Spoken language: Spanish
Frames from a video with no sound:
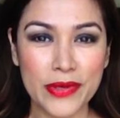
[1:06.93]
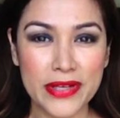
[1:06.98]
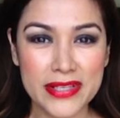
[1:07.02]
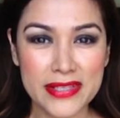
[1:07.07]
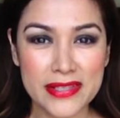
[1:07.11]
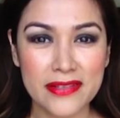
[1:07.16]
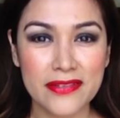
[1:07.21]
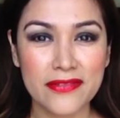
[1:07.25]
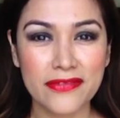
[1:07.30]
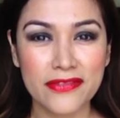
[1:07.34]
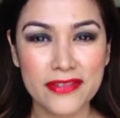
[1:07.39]

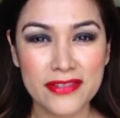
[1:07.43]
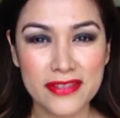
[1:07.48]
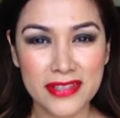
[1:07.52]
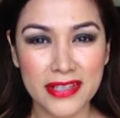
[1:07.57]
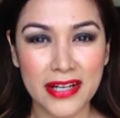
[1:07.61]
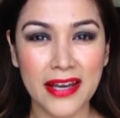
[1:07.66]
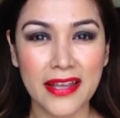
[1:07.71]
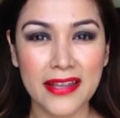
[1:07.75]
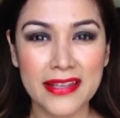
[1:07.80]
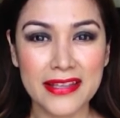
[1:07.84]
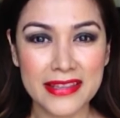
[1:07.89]
pues
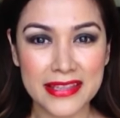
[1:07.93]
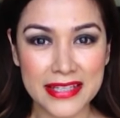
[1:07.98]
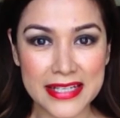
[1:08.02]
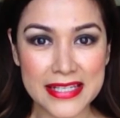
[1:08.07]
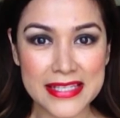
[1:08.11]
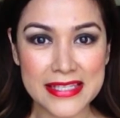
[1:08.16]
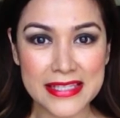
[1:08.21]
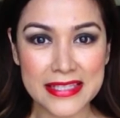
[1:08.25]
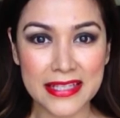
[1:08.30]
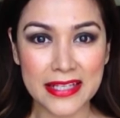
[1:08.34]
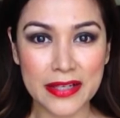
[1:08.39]
frustrada y
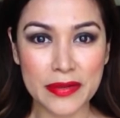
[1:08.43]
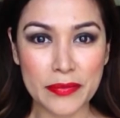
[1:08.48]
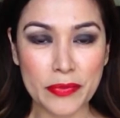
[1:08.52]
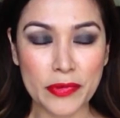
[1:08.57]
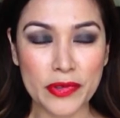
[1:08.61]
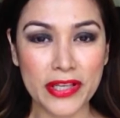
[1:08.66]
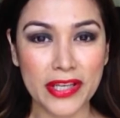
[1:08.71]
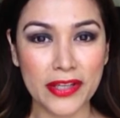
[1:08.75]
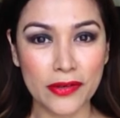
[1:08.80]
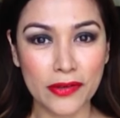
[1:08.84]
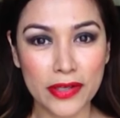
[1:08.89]
triste
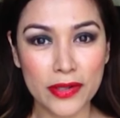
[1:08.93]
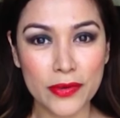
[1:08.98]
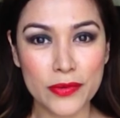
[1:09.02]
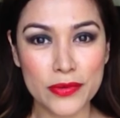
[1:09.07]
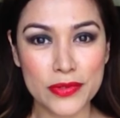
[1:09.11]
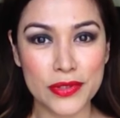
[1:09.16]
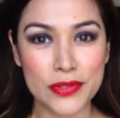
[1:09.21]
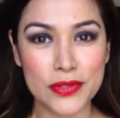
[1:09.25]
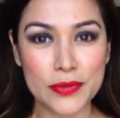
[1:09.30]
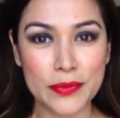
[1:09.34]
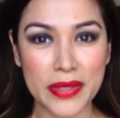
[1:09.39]
porque no le
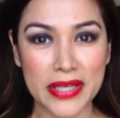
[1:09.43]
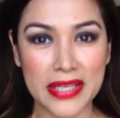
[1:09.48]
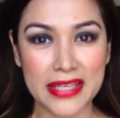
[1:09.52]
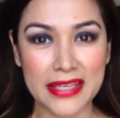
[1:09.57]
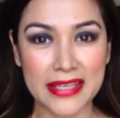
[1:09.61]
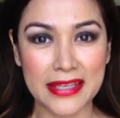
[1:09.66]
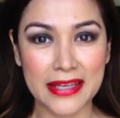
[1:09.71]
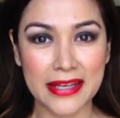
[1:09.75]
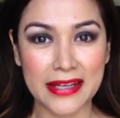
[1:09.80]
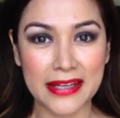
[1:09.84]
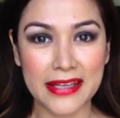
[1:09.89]
gustó su
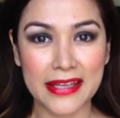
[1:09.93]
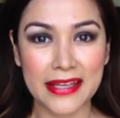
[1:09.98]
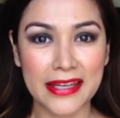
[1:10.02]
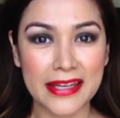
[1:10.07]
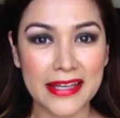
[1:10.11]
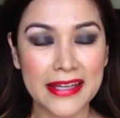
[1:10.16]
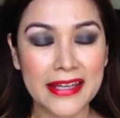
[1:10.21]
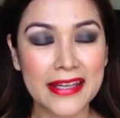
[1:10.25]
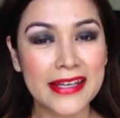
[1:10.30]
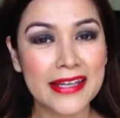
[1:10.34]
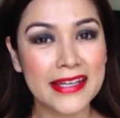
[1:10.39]

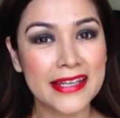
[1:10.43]
maquillaje.